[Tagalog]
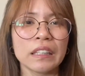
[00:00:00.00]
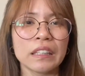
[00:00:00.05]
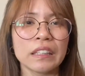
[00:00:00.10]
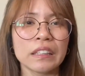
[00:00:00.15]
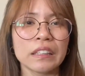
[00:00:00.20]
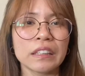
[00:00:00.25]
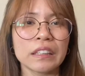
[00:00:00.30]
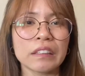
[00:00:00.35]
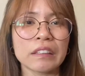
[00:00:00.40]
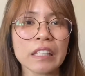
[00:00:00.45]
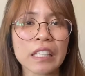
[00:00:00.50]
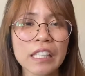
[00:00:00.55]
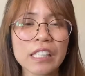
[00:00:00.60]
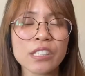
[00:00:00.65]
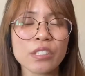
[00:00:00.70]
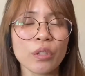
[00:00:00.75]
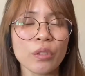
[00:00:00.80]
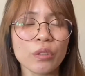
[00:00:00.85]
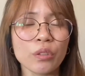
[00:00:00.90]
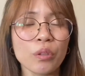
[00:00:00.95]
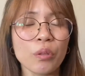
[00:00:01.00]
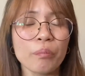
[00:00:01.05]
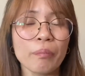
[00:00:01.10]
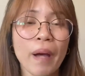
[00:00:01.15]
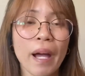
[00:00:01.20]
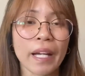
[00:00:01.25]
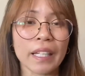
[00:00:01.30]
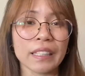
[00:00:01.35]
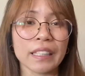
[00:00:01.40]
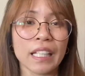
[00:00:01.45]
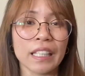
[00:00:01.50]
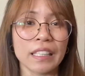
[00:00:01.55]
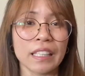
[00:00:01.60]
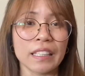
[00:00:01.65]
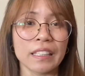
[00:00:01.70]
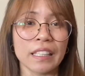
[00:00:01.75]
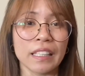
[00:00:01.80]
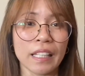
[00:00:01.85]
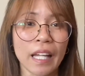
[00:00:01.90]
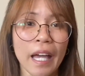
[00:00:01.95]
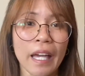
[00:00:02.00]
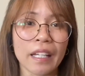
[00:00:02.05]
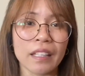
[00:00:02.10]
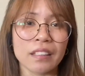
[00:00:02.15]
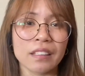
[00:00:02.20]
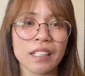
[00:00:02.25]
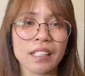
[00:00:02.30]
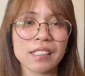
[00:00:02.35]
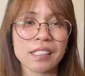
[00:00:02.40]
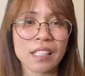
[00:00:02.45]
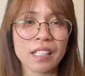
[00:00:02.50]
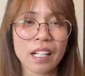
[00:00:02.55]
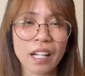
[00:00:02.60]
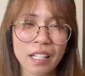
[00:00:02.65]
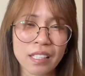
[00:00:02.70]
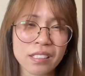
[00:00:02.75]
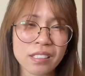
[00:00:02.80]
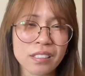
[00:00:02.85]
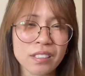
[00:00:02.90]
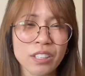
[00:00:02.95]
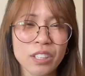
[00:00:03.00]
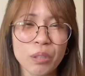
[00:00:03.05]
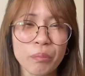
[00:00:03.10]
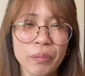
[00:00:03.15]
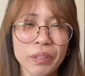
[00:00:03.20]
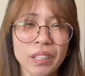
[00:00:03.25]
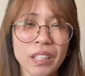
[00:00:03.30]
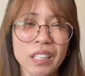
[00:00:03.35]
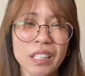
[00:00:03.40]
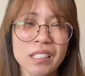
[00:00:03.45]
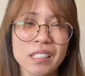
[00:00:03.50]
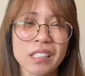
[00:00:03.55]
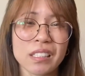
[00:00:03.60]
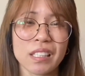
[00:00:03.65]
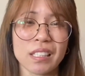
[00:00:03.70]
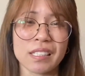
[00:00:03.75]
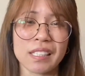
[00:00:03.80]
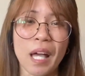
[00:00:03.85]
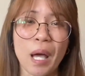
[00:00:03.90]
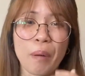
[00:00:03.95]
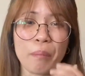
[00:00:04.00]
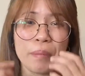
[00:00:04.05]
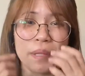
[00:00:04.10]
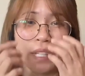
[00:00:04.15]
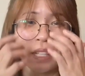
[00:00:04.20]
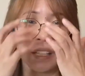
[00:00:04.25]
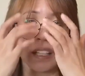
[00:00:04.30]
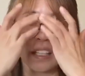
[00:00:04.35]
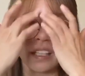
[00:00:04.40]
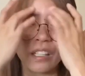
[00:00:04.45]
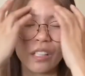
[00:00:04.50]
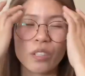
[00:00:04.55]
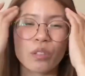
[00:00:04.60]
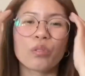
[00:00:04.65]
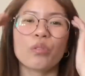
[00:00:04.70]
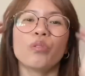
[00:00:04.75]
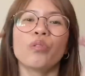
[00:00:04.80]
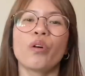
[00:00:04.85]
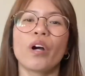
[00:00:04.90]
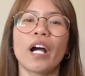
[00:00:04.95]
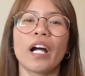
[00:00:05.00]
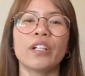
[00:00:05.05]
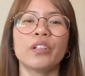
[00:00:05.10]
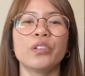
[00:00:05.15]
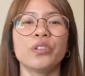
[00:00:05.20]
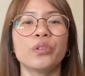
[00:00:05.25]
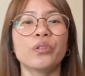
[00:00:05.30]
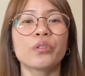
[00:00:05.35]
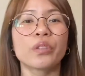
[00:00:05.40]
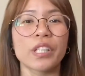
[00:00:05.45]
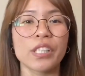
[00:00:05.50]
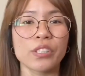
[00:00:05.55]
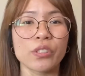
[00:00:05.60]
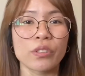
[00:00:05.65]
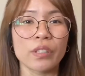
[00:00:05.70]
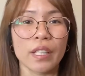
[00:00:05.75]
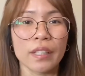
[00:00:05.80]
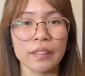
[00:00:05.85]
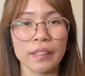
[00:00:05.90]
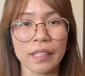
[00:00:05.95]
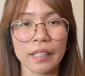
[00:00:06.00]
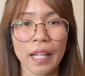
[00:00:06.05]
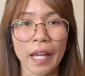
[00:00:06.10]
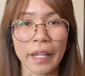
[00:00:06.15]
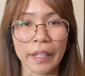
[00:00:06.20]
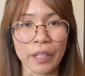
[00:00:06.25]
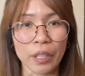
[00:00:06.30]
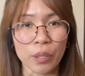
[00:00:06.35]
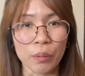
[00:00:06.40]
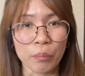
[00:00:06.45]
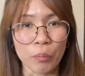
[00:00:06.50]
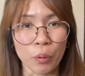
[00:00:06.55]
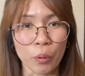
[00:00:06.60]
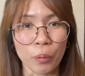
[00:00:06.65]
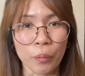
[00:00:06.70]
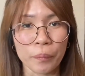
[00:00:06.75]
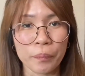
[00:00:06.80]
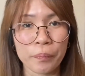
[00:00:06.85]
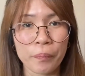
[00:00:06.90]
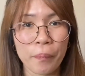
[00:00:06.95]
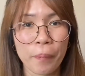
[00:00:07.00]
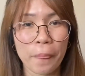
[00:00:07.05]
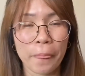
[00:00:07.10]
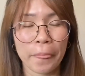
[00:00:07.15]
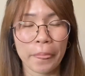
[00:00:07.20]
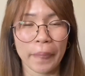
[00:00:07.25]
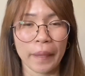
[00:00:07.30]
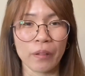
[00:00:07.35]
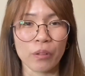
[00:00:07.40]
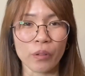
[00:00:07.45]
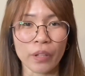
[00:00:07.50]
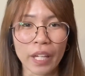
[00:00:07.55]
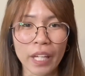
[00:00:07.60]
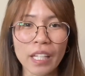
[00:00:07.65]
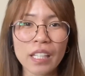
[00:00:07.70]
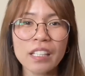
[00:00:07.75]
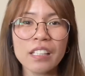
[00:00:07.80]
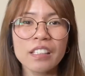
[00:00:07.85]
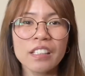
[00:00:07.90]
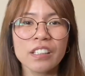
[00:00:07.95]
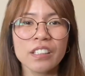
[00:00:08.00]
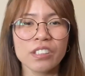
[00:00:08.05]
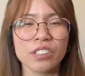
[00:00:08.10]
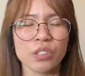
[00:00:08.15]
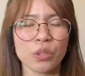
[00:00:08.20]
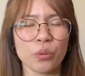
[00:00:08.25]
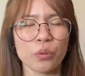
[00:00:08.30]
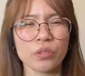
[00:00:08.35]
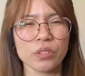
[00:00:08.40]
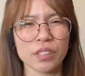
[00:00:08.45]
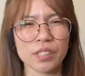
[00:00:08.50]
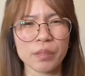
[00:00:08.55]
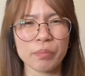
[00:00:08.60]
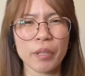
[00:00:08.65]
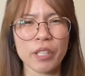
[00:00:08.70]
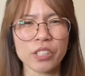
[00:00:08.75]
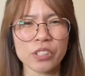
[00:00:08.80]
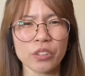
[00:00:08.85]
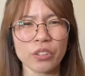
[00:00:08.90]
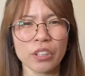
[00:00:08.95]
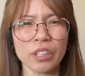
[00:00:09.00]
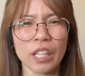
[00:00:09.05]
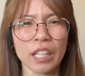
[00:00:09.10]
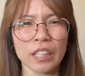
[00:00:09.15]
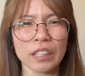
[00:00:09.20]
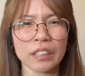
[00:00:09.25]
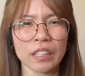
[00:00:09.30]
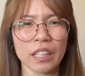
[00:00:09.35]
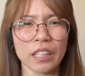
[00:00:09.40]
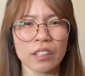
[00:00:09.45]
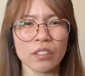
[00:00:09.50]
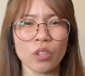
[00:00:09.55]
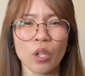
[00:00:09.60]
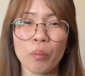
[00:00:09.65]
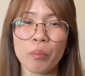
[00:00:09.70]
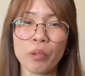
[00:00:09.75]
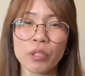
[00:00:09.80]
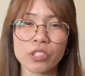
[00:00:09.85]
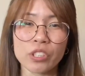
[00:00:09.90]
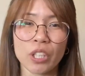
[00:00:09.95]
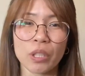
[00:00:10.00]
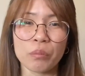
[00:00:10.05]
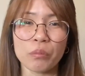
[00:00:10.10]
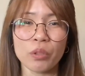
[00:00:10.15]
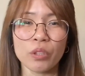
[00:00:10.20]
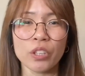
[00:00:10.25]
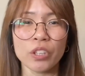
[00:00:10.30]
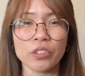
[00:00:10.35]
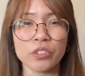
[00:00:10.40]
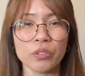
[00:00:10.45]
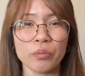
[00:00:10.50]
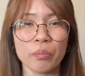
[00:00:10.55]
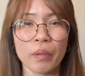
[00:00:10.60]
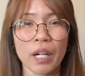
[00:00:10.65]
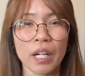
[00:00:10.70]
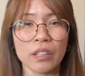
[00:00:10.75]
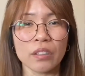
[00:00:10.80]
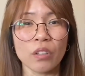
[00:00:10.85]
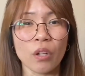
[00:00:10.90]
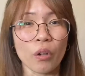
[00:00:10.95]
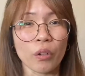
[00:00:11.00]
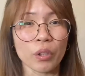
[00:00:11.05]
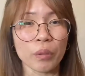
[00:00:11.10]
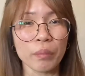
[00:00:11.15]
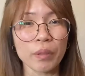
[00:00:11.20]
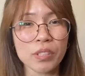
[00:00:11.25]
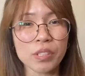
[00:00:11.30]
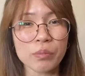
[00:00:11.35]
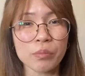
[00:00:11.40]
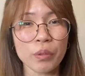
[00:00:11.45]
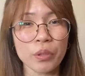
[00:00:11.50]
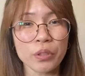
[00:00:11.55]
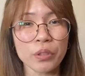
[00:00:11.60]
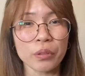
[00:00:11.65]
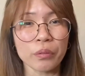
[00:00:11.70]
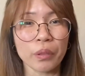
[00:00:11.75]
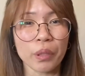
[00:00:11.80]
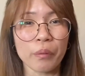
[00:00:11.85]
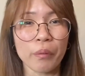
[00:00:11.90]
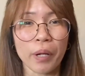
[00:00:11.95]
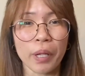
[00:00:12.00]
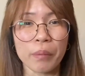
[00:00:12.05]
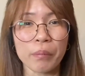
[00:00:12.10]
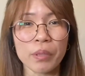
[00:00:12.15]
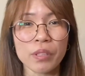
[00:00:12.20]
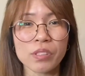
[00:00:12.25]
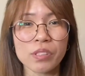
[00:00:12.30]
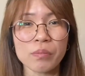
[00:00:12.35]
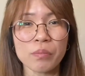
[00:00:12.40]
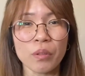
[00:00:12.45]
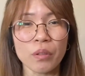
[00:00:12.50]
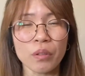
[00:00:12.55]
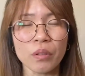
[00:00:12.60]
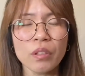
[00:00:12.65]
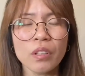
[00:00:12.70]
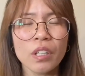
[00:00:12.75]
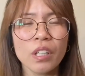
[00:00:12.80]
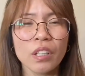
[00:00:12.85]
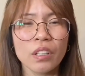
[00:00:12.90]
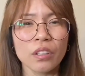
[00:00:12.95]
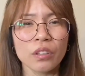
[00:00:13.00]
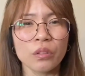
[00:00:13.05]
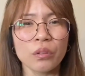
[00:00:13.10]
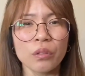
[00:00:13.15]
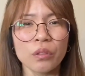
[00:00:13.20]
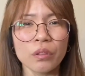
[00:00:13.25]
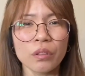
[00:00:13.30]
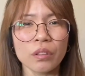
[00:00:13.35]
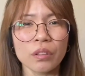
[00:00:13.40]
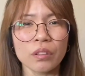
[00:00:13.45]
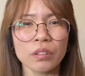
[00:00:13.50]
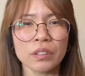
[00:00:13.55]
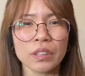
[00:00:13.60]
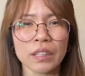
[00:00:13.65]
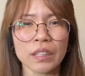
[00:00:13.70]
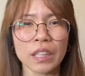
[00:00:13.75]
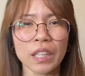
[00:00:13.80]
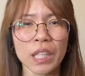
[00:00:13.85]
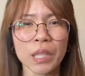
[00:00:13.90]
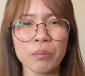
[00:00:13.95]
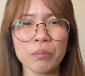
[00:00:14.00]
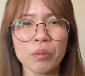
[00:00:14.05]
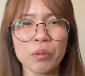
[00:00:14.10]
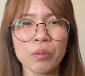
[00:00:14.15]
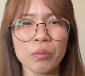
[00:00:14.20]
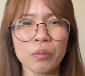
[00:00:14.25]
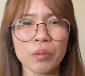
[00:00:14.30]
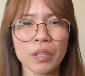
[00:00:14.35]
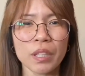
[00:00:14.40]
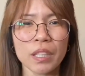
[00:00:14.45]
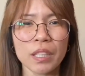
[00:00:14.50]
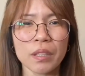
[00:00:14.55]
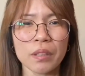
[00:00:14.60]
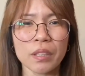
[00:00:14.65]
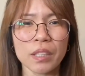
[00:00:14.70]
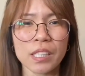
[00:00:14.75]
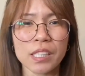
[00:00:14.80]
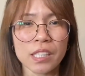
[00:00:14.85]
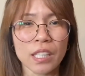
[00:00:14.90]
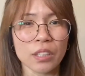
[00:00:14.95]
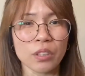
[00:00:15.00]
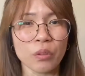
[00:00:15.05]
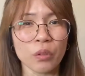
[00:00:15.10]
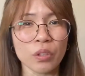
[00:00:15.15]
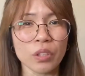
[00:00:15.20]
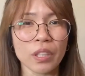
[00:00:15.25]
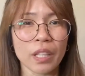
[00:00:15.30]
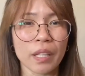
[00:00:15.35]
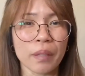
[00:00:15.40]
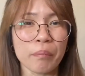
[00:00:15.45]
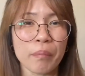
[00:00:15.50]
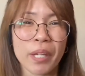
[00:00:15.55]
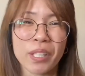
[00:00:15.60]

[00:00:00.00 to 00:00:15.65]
reason kung bakit ka na denied kasi guys hindi naman nila sinasabi kung ano yung reason ng denial mo okay so just make sure lang na double check mo ulit yung mga documents mo yung requirements mo kung sa tingin mo isa doon eh medyo